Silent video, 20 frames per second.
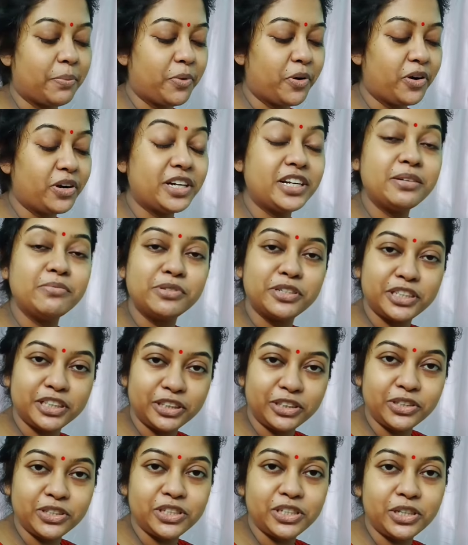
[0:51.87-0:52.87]
তারপর ডিম
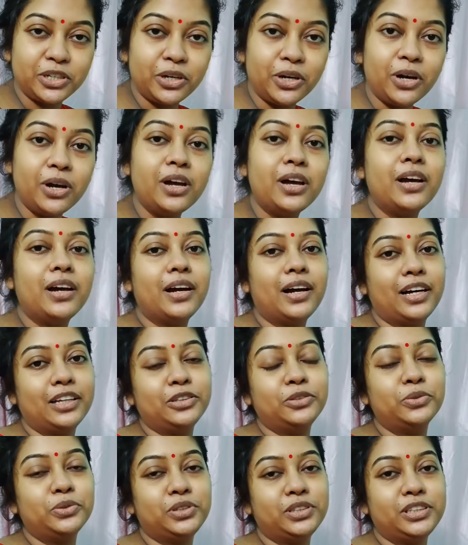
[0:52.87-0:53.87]
সিদ্ধ ছিল
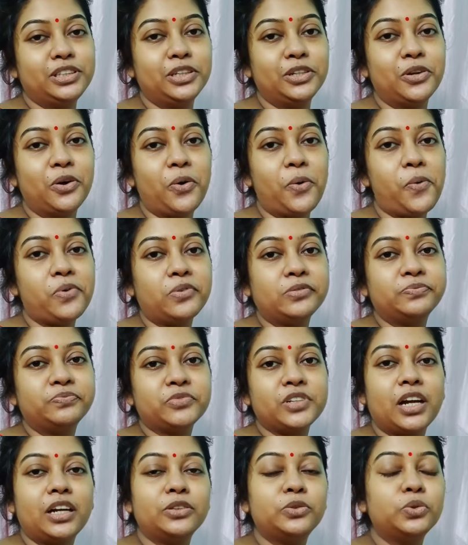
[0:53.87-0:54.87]
আর দুধ ছিল
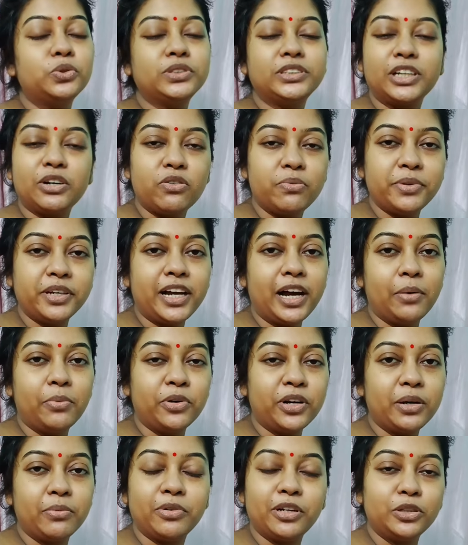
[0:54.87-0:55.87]
আর দুধটাও আমি
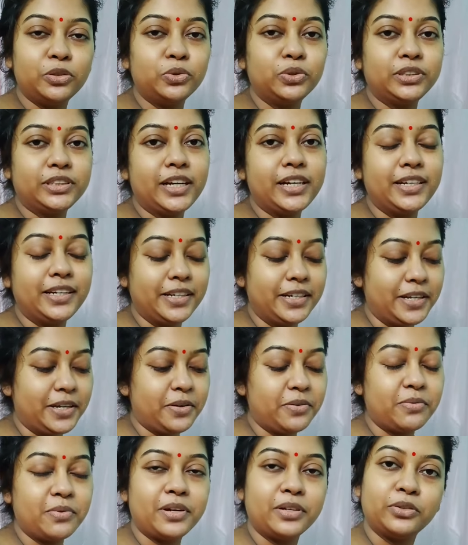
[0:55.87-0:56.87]
খাবো না বলে দুধটা নিয়ে
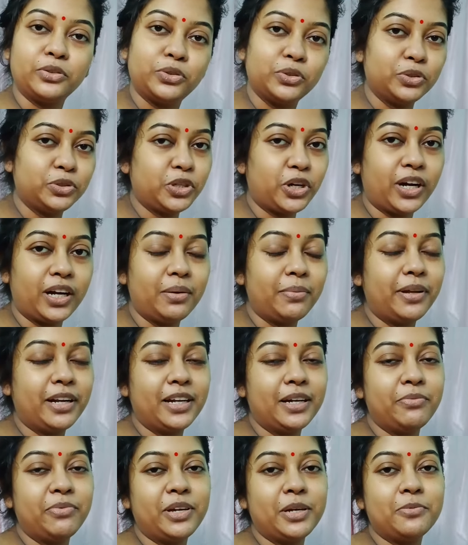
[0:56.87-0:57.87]
নিই তো
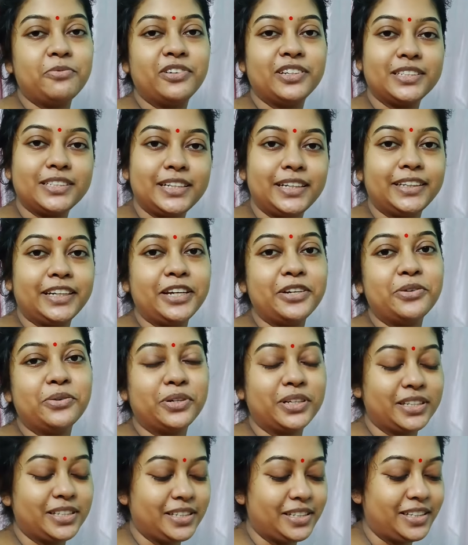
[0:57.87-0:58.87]
সকালবেলা ব্রেকফাস্টে
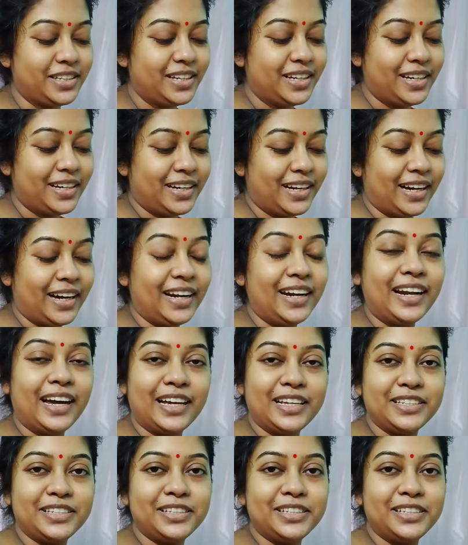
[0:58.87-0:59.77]
এটাই করেছি আর